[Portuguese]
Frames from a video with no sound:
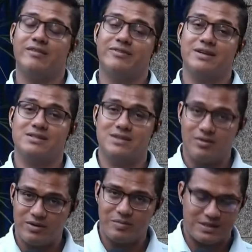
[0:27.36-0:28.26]
referentes
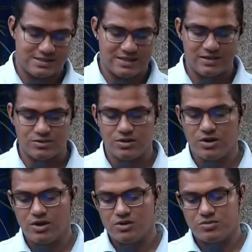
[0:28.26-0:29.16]
ao ano passado
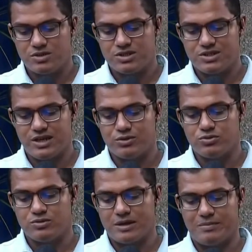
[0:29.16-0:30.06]
do Ministério
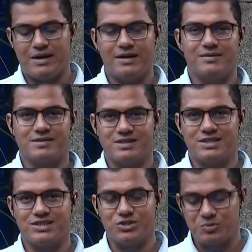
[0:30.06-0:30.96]
do Trabalho. É o
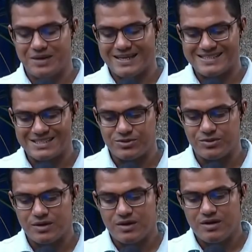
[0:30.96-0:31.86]
seguinte: no Brasil
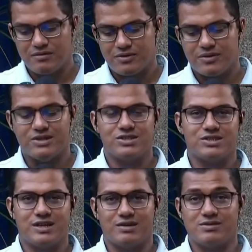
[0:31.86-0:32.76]
foram
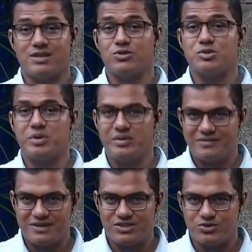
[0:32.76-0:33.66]
registrados em
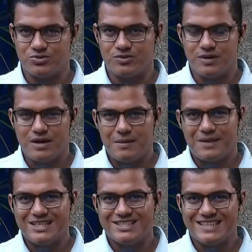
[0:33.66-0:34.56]
2021
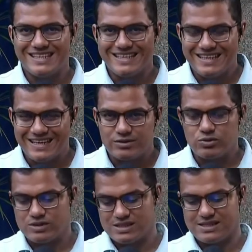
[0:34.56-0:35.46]
mais de
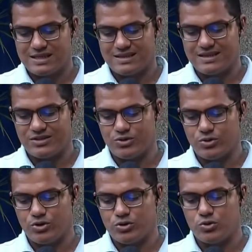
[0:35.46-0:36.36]

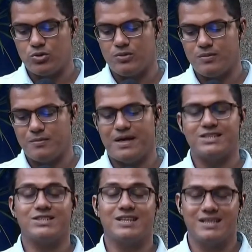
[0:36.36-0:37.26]
578
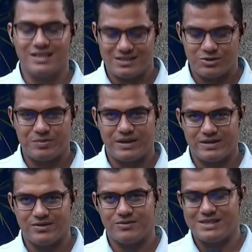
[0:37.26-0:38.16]
mais de 500,
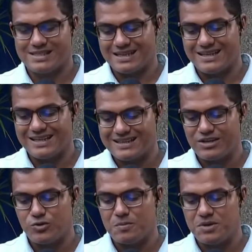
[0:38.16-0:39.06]
perdão, e
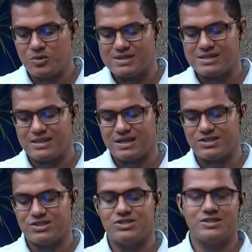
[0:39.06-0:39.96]
71 mil
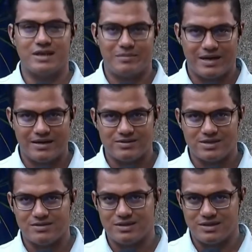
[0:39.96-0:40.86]
acidentes de trabalho,
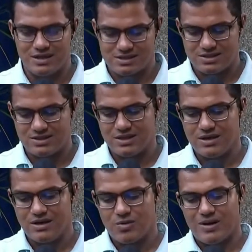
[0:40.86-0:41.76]
sendo que desses
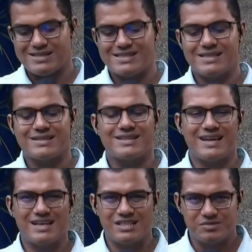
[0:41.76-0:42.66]
quase
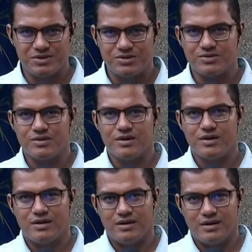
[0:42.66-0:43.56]
3 mil
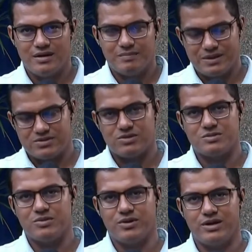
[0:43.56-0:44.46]
é,
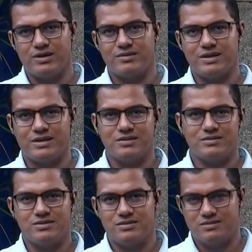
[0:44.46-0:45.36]
pessoas morreram aí
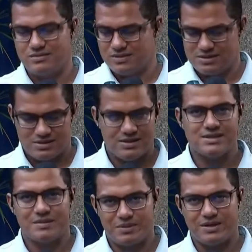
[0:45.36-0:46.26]

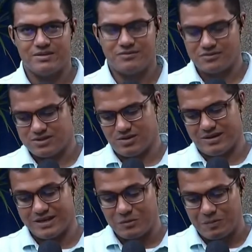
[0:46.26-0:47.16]
desempenhando função.
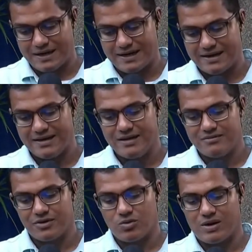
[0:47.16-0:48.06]
Aqui no Pará
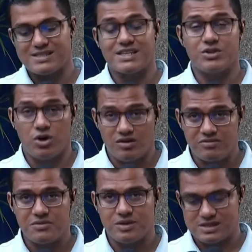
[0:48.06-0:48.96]
foram quase
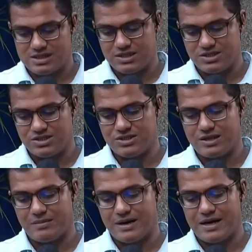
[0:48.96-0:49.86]
9 mil acidentes de
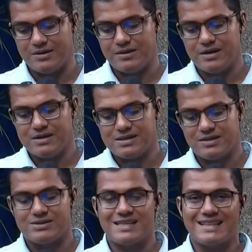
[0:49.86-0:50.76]
trabalho,
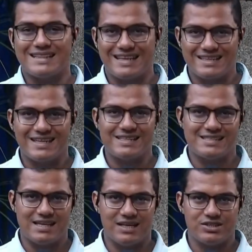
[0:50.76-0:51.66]
sendo
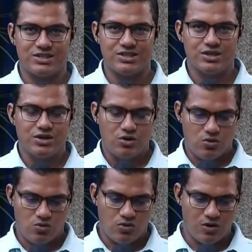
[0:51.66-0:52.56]
77
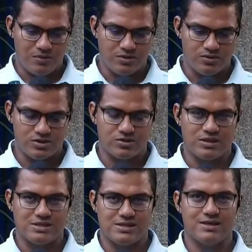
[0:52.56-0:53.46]
com óbitos,
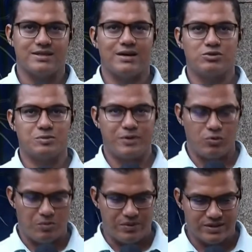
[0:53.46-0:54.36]
quer dizer, dados
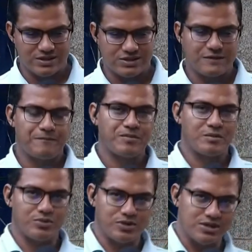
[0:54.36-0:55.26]
preocupantes.
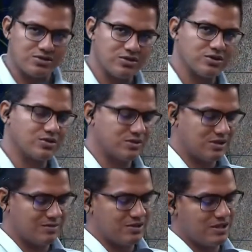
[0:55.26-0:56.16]
Por isso, nós
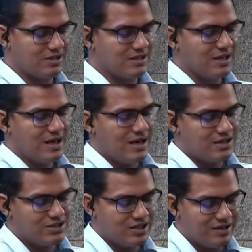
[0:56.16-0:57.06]
trouxemos aqui
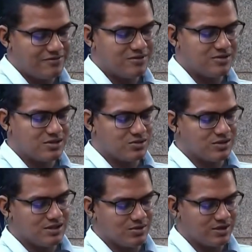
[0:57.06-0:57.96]
a chefe do
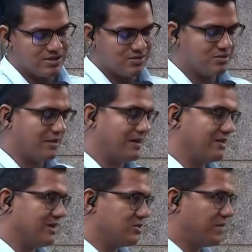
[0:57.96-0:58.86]
setor de segurança do
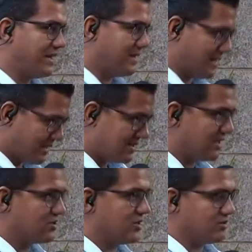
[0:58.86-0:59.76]
trabalho da Superintendência
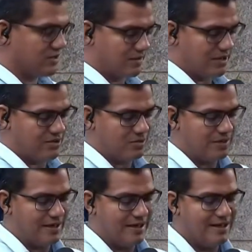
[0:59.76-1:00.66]
Regional do Trabalho no
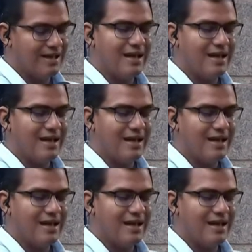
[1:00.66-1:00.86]
Pará,